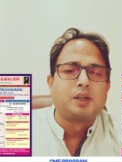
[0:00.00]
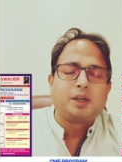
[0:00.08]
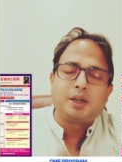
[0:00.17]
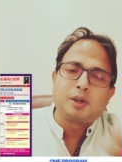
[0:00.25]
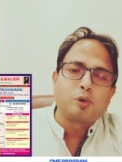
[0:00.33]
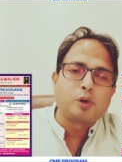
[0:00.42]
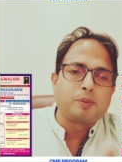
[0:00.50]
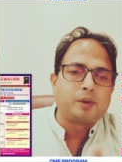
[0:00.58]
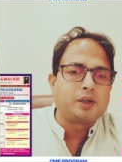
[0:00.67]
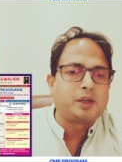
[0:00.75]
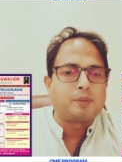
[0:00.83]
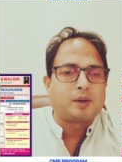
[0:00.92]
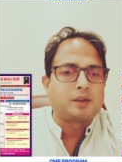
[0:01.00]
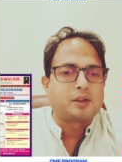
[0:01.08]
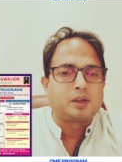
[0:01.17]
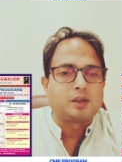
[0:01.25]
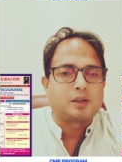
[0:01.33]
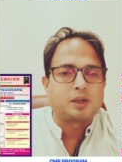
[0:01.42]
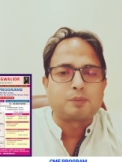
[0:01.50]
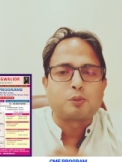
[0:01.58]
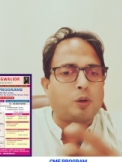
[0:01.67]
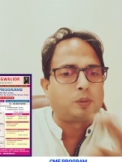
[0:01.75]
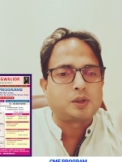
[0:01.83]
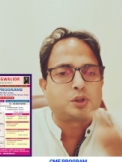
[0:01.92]
इनक्योरेबिलिटी मानते हैं कि हम
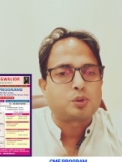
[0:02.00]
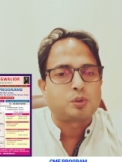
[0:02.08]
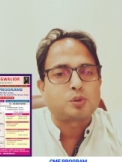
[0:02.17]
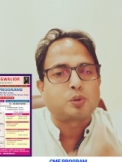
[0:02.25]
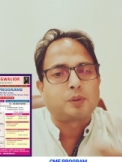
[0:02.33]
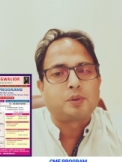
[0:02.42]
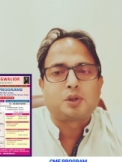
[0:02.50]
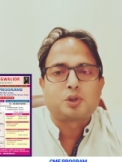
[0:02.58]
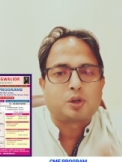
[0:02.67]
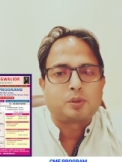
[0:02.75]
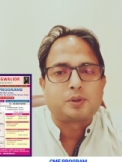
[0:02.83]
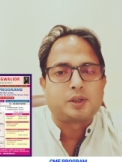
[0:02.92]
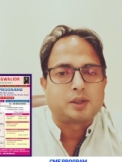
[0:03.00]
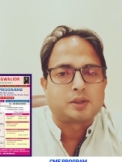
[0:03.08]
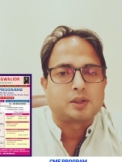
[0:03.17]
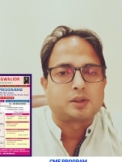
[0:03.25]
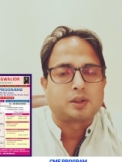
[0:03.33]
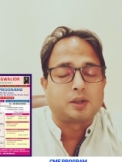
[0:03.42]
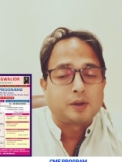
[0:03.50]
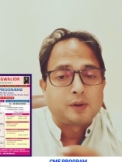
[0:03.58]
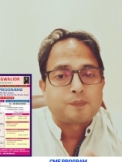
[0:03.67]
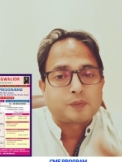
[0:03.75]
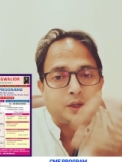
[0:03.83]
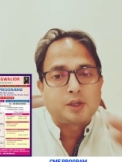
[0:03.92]
गॉलब्लेडर स्टोन्स को कभी डिजॉल्व नहीं कर सकते
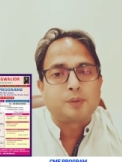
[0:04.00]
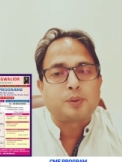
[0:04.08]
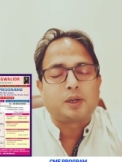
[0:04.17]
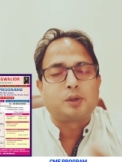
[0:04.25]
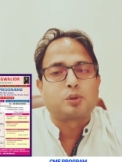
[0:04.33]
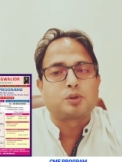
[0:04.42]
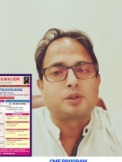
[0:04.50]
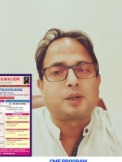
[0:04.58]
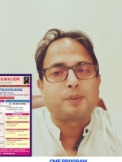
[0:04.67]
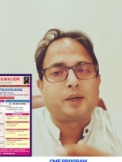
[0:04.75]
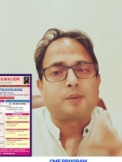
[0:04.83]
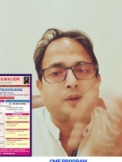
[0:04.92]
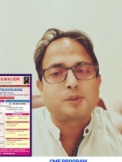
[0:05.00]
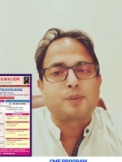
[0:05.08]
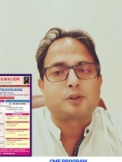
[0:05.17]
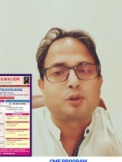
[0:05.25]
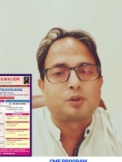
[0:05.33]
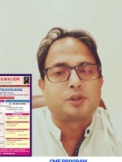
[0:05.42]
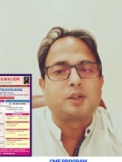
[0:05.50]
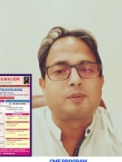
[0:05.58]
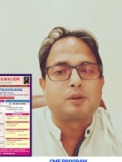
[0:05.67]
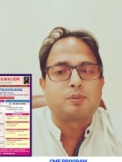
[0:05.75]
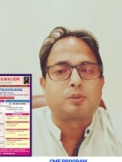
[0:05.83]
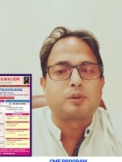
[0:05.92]
हैं किडनी फेल्योर्स जहाँ पे एडवांस पैथोलॉजी
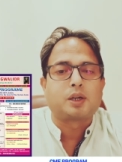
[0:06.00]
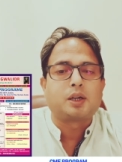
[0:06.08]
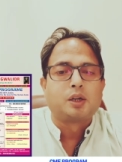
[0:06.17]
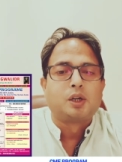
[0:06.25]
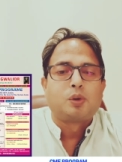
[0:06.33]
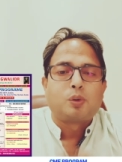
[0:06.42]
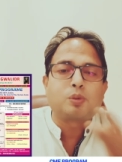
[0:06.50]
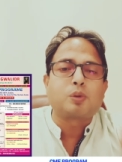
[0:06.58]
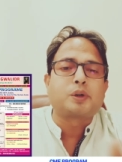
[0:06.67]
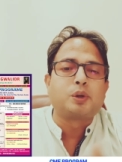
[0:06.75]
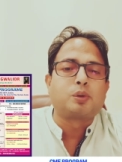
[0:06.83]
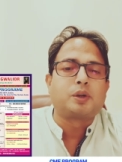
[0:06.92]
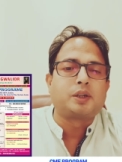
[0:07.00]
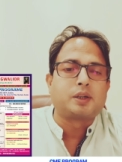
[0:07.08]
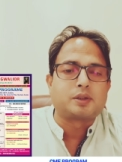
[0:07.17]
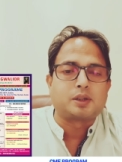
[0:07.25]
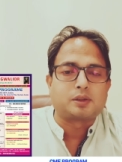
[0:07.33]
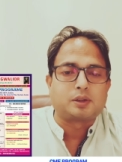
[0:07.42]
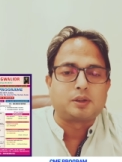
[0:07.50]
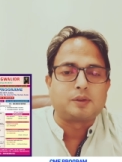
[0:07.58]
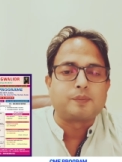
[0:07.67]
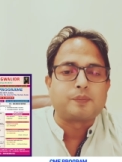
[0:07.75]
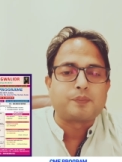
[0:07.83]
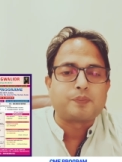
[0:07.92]
डेवलप हो गया उनको क्योर नहीं कर सकते
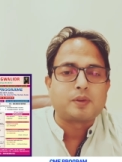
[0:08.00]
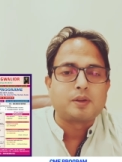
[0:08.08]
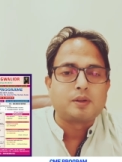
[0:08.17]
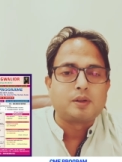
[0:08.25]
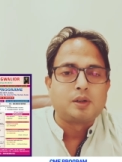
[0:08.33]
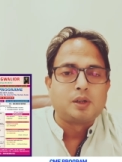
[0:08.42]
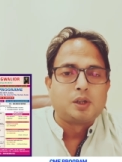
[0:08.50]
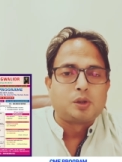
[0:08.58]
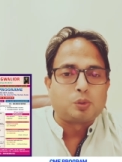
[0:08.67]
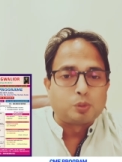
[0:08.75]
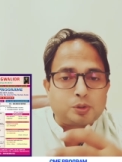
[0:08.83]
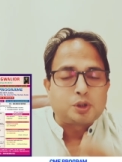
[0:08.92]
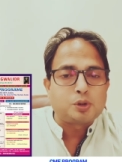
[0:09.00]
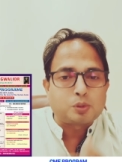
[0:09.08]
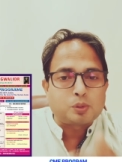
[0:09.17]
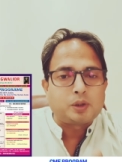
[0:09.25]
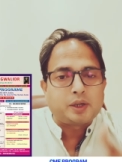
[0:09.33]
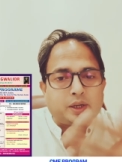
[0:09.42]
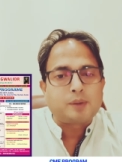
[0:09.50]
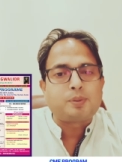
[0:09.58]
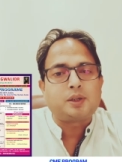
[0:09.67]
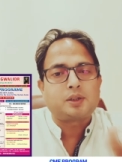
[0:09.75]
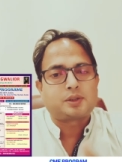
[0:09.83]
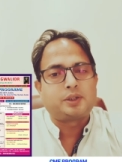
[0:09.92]
हैं तो उन चीज़ों को लेके
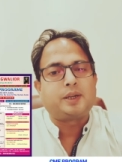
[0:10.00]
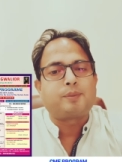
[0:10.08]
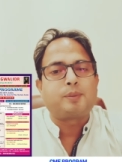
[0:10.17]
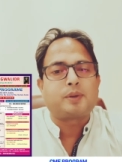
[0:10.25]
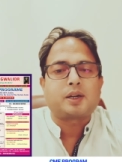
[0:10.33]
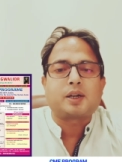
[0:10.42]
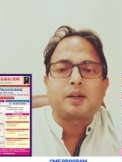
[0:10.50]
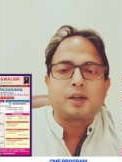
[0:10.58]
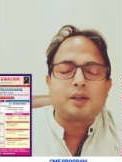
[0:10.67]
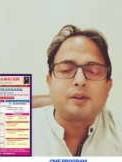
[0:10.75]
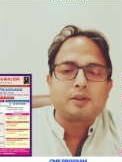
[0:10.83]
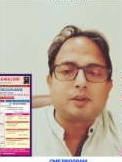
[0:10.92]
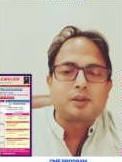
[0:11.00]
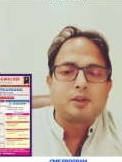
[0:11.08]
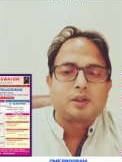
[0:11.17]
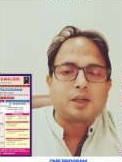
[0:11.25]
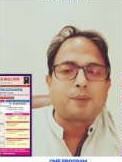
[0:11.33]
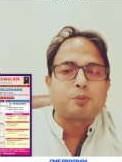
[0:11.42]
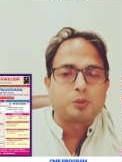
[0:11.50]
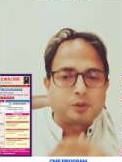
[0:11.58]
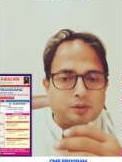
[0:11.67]
भी सी e में रखा गया है कि आपको